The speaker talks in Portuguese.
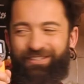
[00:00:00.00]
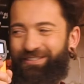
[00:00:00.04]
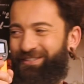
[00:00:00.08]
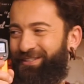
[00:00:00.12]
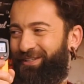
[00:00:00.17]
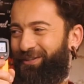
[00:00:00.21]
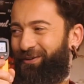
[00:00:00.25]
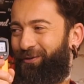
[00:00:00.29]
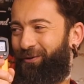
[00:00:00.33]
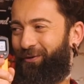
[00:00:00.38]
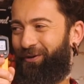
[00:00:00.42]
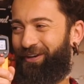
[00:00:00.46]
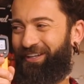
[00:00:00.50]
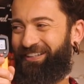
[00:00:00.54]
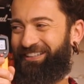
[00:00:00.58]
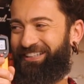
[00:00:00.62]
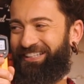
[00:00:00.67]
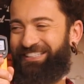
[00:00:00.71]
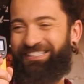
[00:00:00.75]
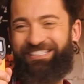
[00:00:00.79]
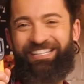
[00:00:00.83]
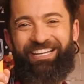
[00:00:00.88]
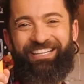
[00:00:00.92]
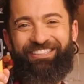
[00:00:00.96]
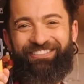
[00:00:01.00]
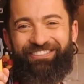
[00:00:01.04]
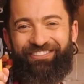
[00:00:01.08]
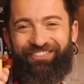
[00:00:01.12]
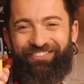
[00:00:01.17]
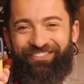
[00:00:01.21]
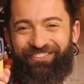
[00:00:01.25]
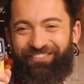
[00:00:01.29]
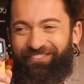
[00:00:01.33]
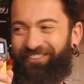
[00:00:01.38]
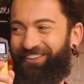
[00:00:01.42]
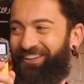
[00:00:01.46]
50,
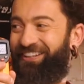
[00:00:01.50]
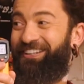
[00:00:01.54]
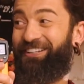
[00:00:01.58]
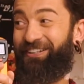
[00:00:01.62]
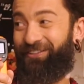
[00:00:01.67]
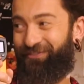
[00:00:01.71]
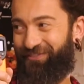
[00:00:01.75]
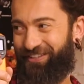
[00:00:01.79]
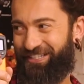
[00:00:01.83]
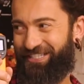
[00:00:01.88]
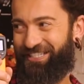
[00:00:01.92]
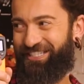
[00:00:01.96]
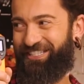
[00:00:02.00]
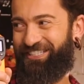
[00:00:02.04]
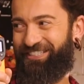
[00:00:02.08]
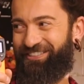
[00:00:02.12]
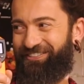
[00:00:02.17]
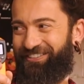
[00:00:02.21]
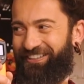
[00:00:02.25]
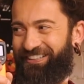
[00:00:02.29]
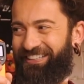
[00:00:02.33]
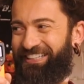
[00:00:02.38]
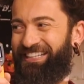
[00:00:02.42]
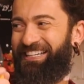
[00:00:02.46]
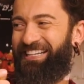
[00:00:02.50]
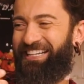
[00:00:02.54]
exato. Olha, não mentiu, hein?